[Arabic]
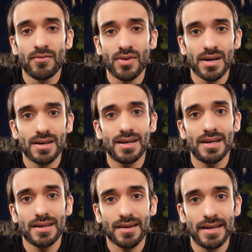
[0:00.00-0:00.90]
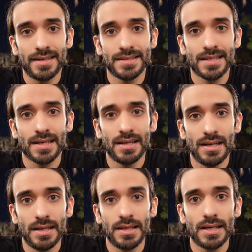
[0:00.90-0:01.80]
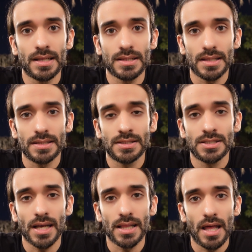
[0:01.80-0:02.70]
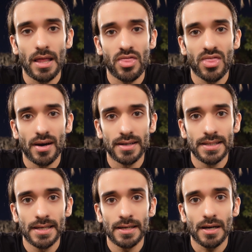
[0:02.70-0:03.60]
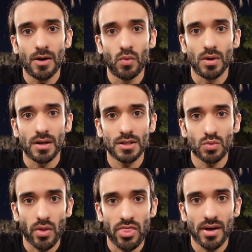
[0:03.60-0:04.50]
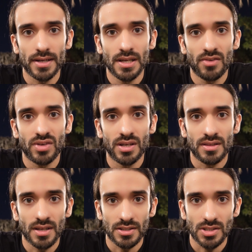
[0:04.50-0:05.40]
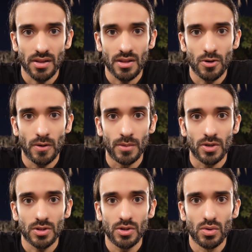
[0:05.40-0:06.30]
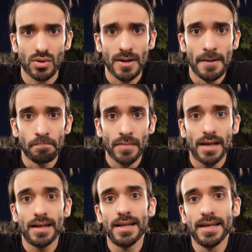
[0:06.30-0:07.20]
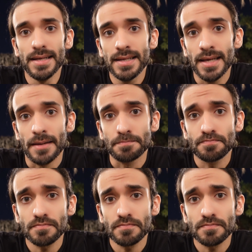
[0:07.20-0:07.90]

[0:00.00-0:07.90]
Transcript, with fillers: فراح ننتقل للشغلة الثانية او الخطوة الثانية في انتاج هذا النوع من الطيور اللي هي